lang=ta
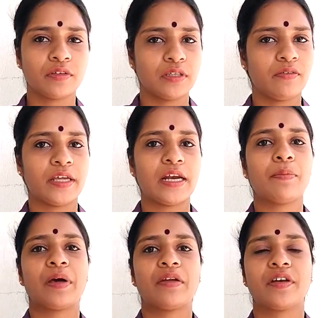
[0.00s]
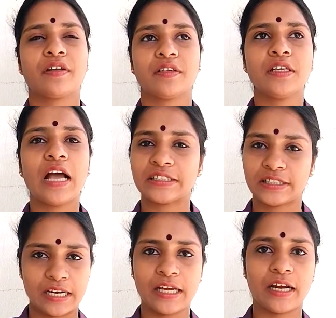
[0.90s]
வந்து வைரலாக பரவிட்டு இருந்தது அது
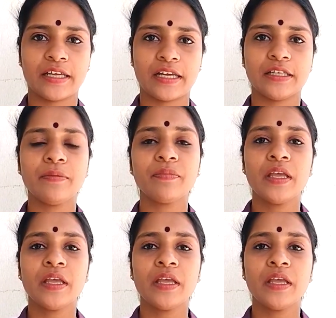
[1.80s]
சண்டை கிடையாது